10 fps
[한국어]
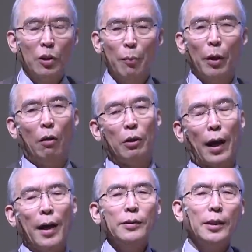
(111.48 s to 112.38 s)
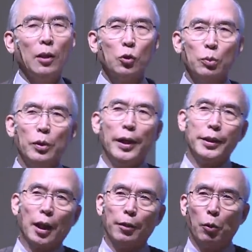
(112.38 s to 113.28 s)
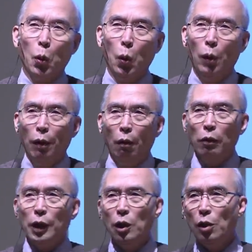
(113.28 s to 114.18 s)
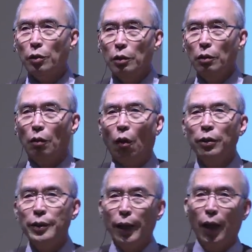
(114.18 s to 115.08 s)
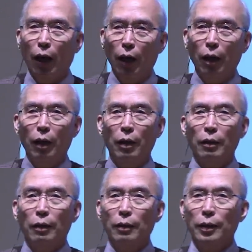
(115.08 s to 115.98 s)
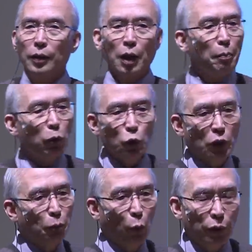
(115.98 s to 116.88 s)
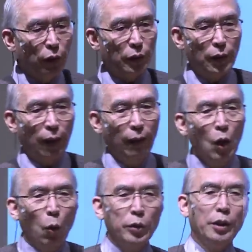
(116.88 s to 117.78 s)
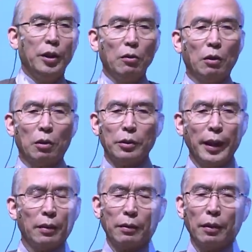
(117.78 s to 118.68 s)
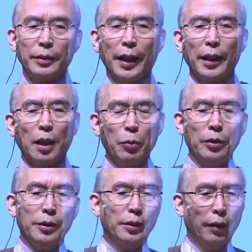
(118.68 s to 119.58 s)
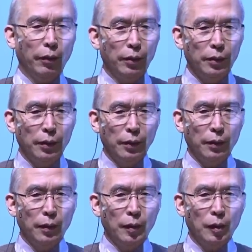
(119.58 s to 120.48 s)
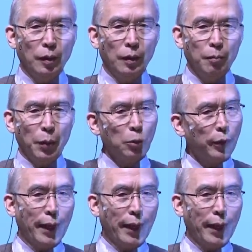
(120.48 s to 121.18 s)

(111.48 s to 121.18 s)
그러면 항상 24시간이고 1년은 언제나 365일이었을까? 혹시 이런 거 생각해 본 적 있어요? 평소에